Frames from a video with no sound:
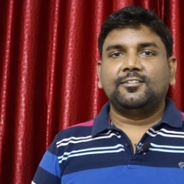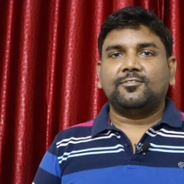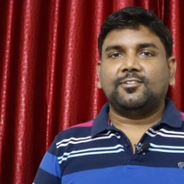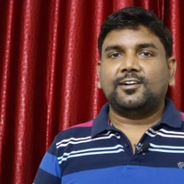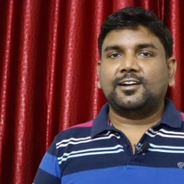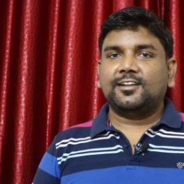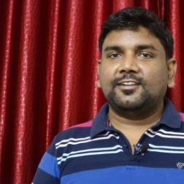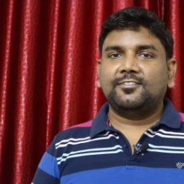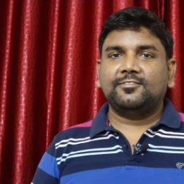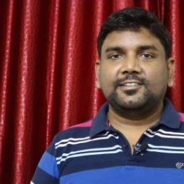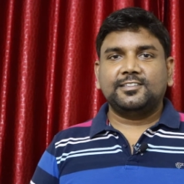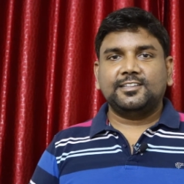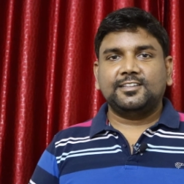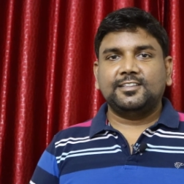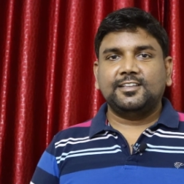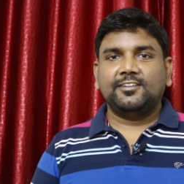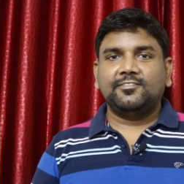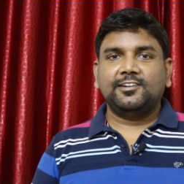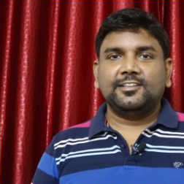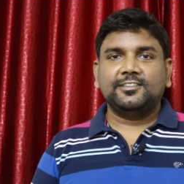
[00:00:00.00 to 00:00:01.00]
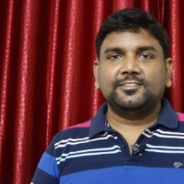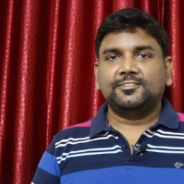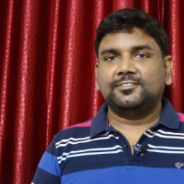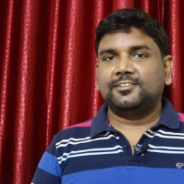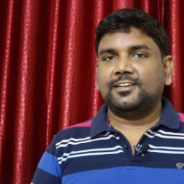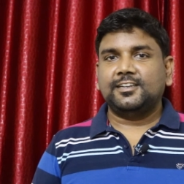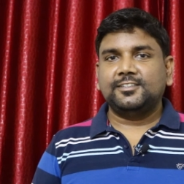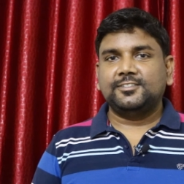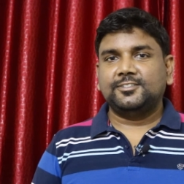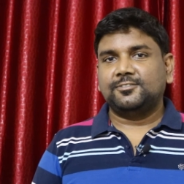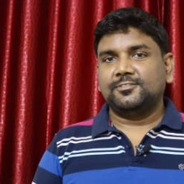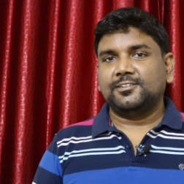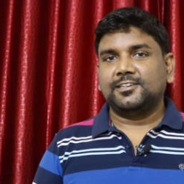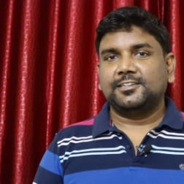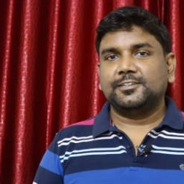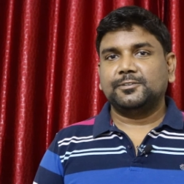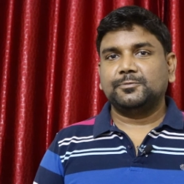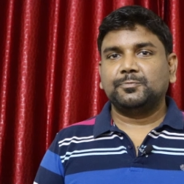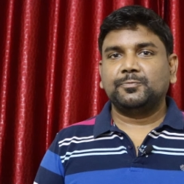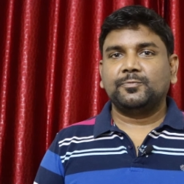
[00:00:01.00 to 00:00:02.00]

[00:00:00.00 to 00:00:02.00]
வார்டன் வந்து அந்த எவிடன்ஸ் வந்து அழிச்சிருவார்